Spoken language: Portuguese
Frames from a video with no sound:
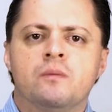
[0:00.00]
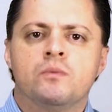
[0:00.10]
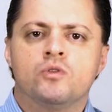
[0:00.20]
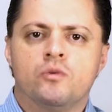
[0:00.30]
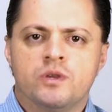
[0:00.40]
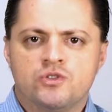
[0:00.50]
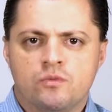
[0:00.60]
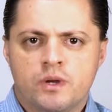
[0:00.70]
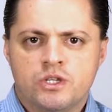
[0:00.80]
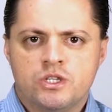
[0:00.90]
Meu nome é
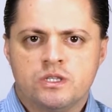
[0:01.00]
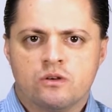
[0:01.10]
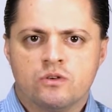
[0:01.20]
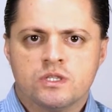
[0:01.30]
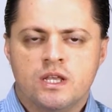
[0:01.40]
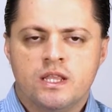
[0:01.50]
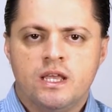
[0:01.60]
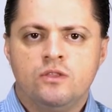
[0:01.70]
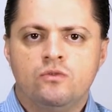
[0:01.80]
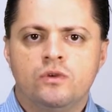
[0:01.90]
João Batista Costa
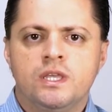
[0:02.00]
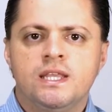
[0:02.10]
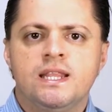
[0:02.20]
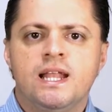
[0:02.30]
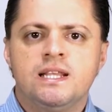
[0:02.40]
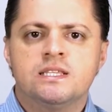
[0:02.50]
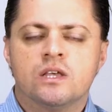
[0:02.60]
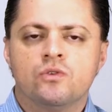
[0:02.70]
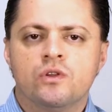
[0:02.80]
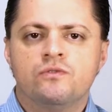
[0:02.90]
Neto,
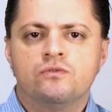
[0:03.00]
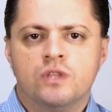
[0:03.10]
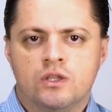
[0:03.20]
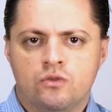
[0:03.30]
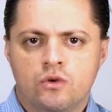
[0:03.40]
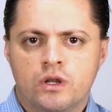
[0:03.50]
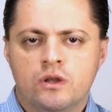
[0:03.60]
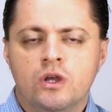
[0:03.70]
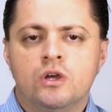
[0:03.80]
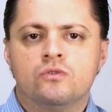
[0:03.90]
idealizador e fundador
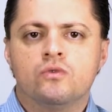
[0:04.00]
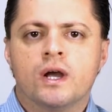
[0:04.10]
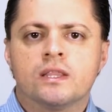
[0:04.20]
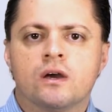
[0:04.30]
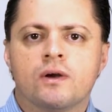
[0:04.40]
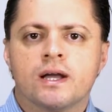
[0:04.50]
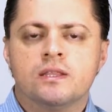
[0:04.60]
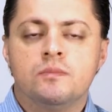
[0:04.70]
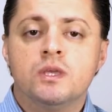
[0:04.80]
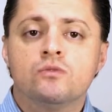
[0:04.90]
do canal
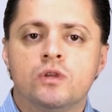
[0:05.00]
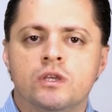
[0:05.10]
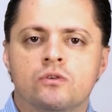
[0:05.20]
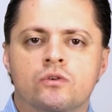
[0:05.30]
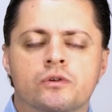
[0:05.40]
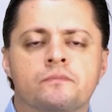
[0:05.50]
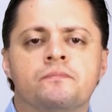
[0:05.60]
Academia do Licor.